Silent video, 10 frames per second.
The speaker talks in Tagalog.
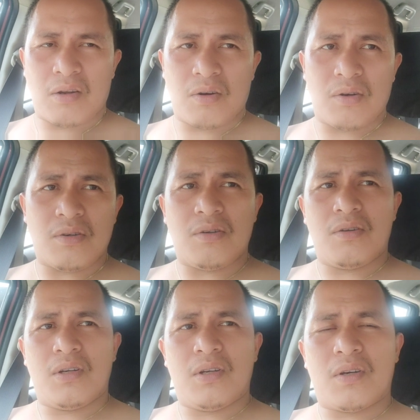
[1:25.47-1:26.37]
no
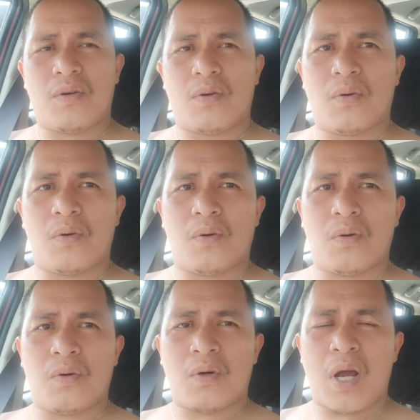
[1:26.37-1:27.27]

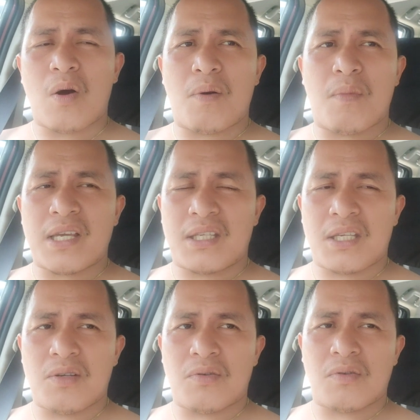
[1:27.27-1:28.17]
kung akong advice
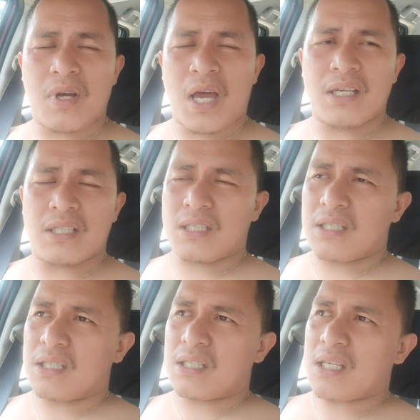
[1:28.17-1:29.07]
ninyo
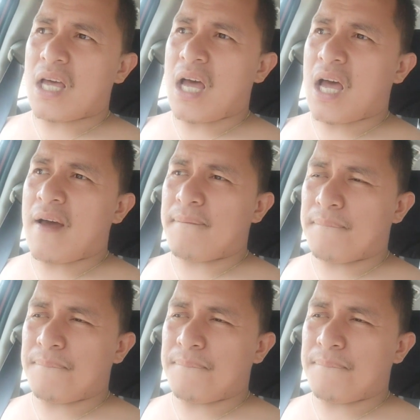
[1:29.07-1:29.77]
guys uh,